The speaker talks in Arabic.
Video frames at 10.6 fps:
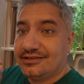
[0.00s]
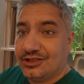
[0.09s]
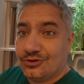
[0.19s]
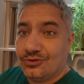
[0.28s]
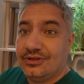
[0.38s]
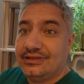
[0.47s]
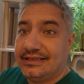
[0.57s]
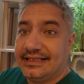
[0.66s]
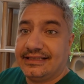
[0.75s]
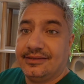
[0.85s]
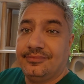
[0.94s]
تدخل
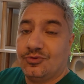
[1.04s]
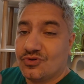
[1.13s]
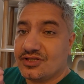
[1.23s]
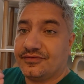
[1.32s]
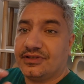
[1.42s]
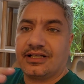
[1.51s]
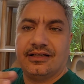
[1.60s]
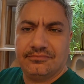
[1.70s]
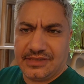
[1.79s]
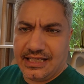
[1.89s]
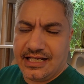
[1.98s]
تكتب وظيفتك
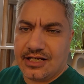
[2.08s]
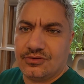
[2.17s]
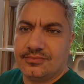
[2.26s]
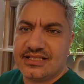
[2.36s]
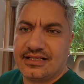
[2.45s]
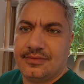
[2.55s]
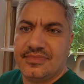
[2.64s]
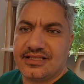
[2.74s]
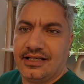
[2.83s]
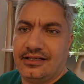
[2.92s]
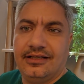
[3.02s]
خلينا ناخد مثلا
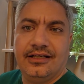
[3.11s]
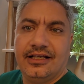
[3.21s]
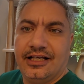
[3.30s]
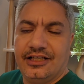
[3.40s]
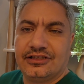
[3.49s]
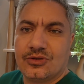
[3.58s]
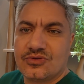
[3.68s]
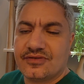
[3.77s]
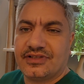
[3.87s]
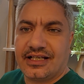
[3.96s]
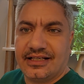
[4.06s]
مثال انت
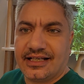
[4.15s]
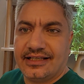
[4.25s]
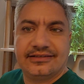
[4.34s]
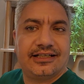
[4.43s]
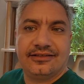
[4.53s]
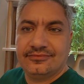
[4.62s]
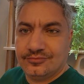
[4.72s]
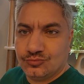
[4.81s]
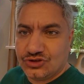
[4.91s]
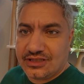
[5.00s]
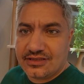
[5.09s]
وظيفتك انك انت
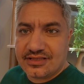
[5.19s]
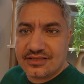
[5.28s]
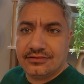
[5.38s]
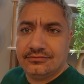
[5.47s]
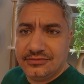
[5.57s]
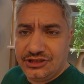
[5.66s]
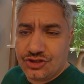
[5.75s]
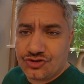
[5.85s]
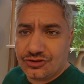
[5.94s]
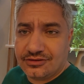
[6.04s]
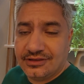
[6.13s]
مدرس
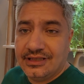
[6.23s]
تيتشر